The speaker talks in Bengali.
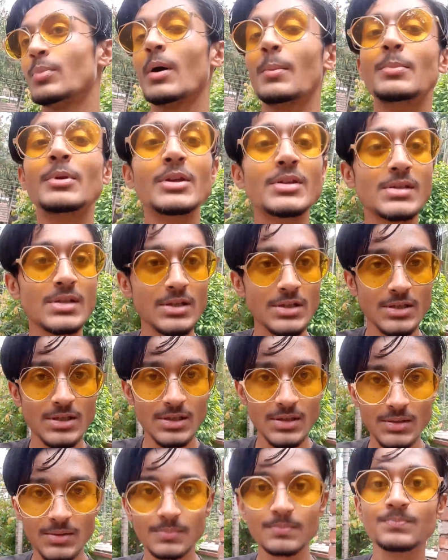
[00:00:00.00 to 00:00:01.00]
পাবলিসিটি
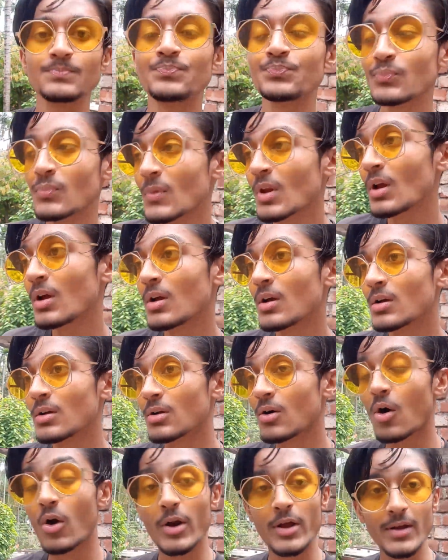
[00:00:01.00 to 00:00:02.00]

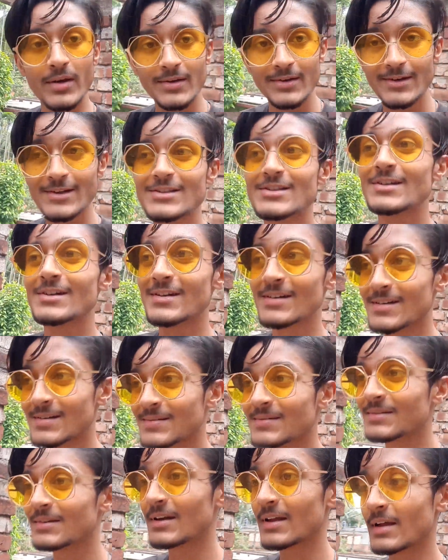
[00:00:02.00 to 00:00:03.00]
করে নিজের
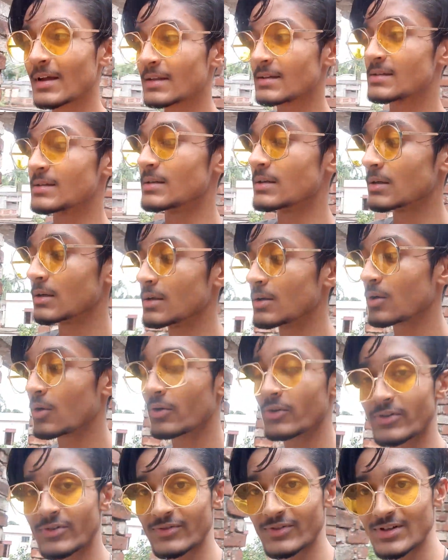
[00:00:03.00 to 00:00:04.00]
ঠিক আছে
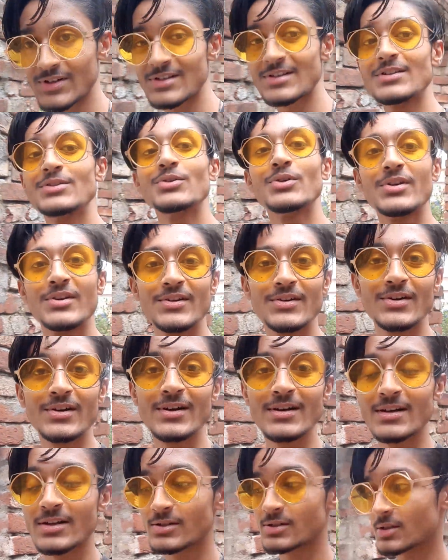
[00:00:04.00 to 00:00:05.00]
কন্ট্রোভার্সি তৈরি
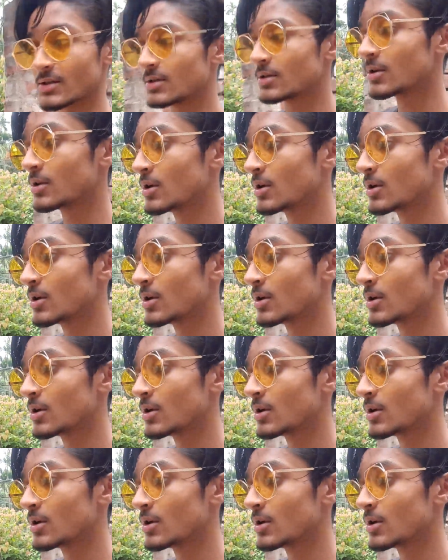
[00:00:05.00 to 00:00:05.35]
করে নিজের